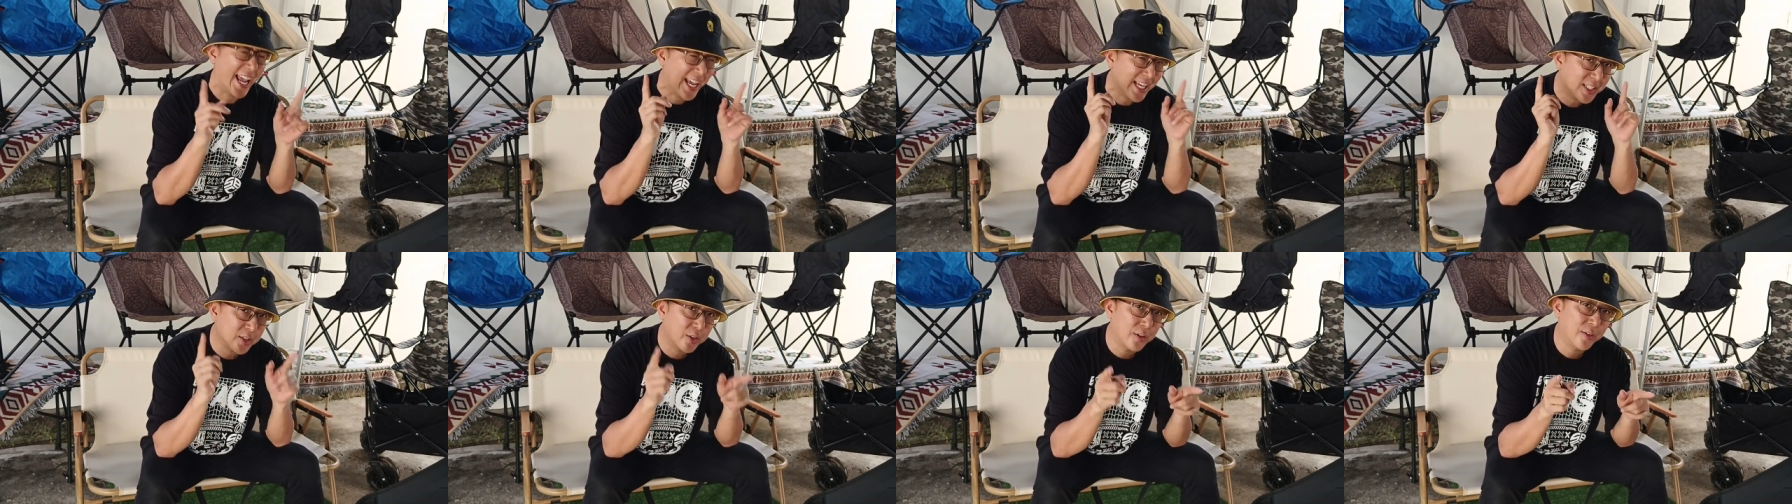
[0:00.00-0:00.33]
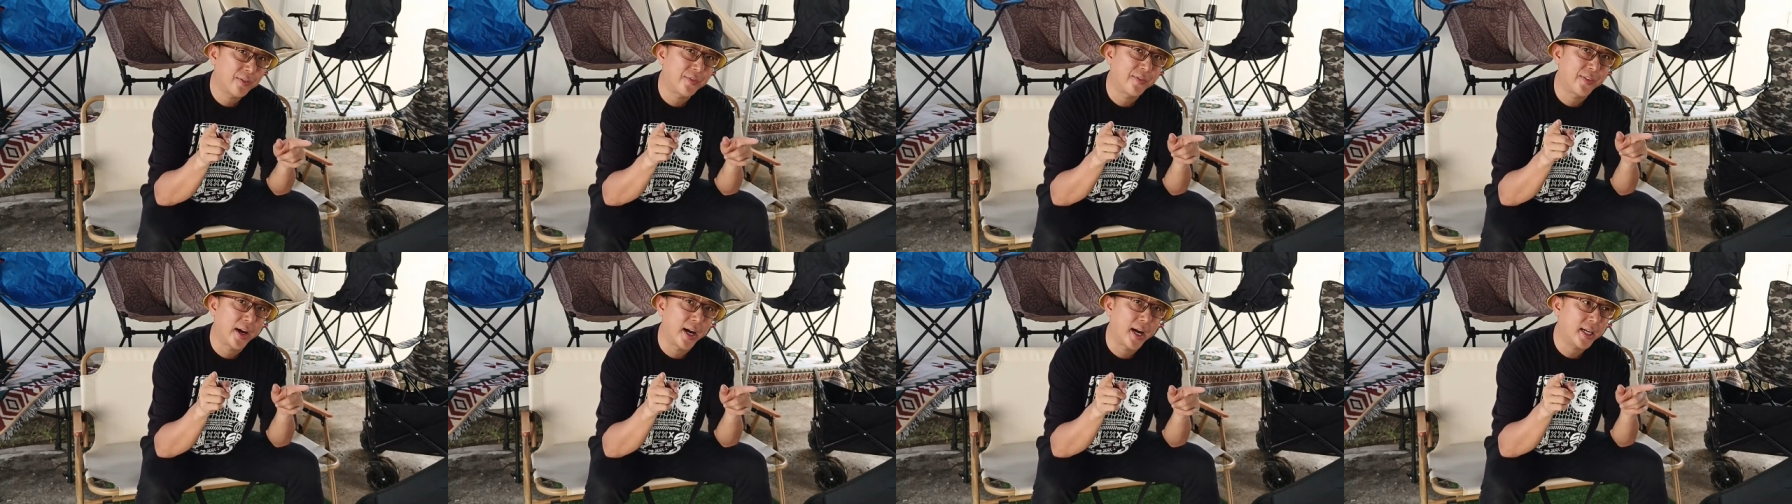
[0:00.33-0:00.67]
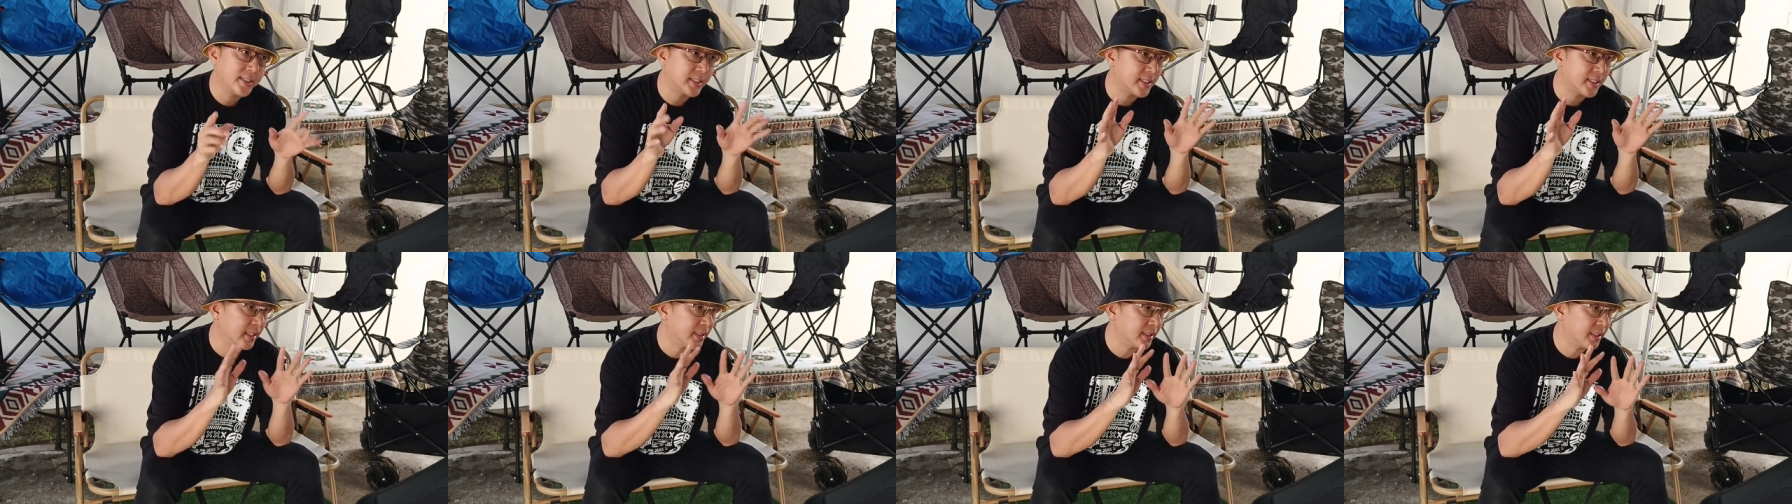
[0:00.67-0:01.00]
air
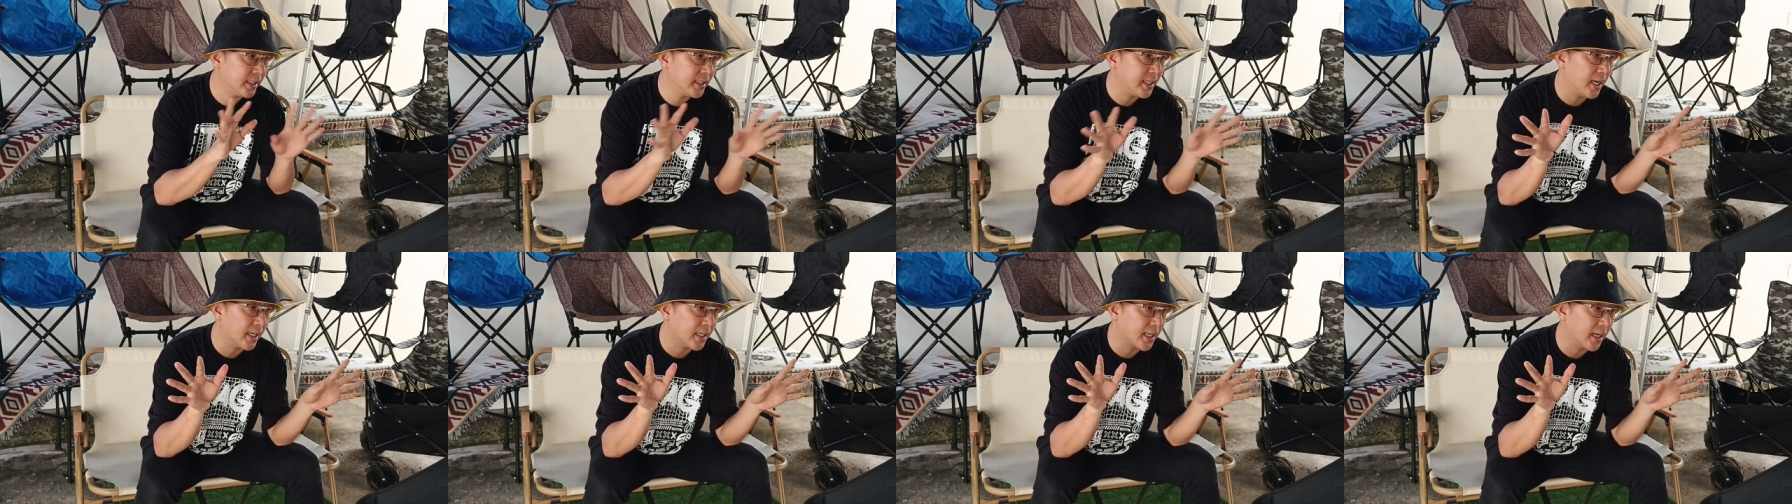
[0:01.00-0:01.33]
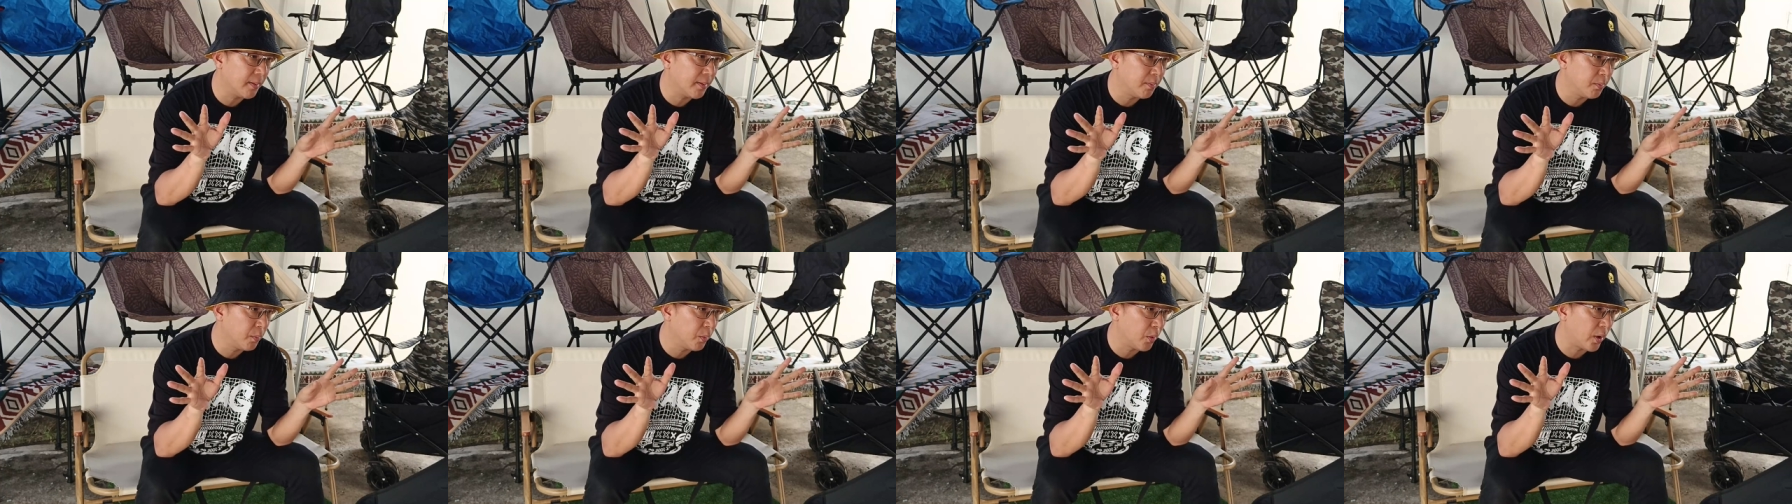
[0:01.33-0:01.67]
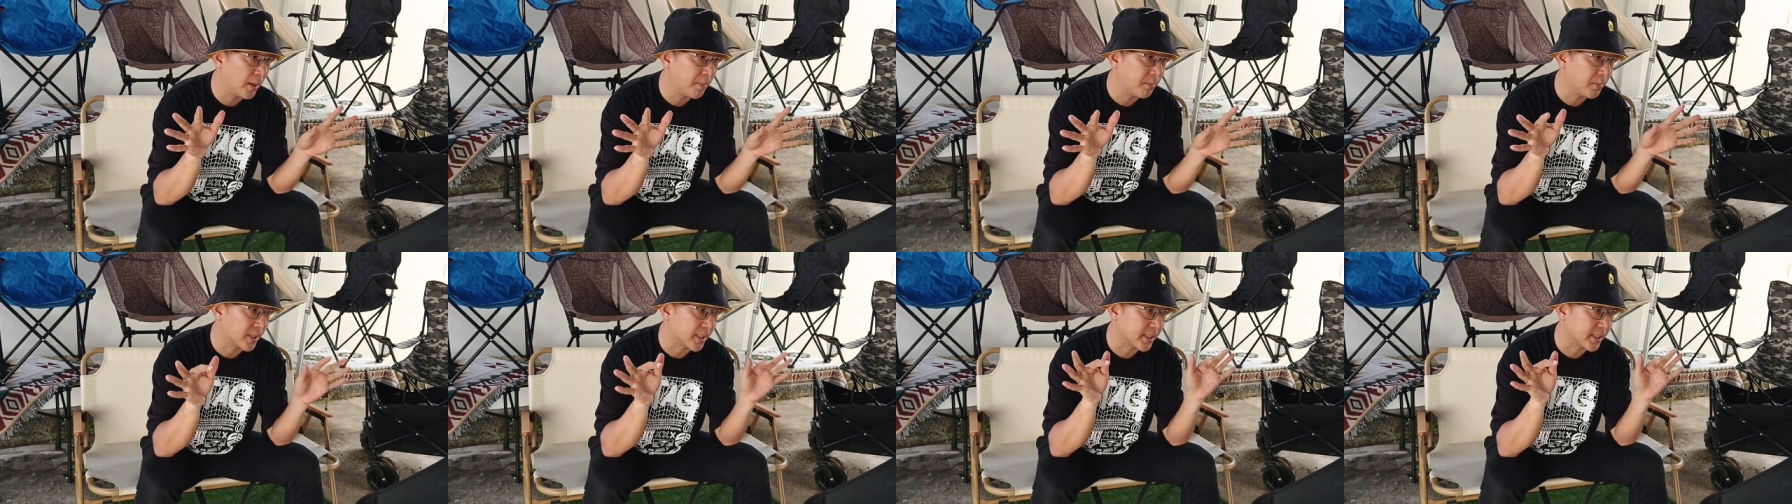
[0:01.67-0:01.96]
sofa saya tidak akan buat